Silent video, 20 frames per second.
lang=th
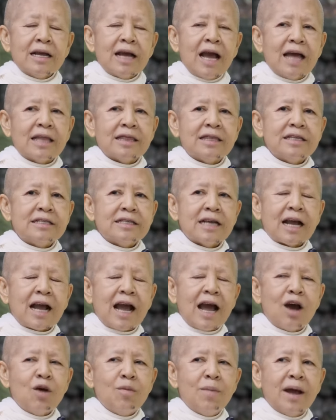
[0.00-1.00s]
การที่จะ
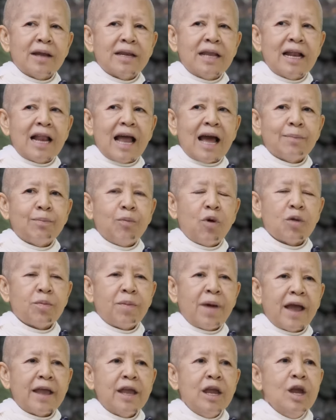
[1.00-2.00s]
เข้ามาในร้านปลอด
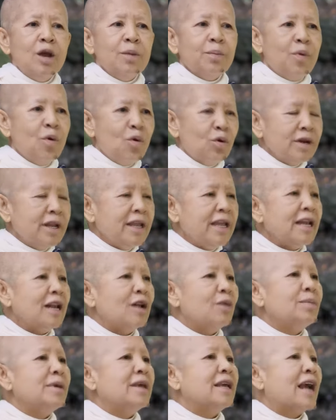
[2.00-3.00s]
ภัยพวกนี้
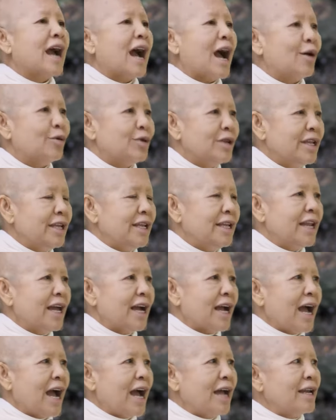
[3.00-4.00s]
เรามีข่าวดี
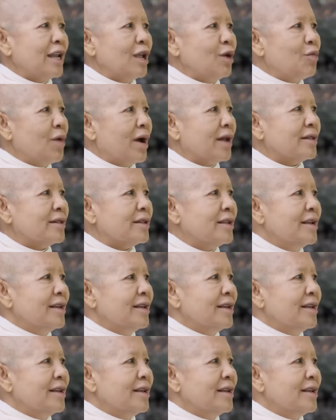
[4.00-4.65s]
นะคะในวัน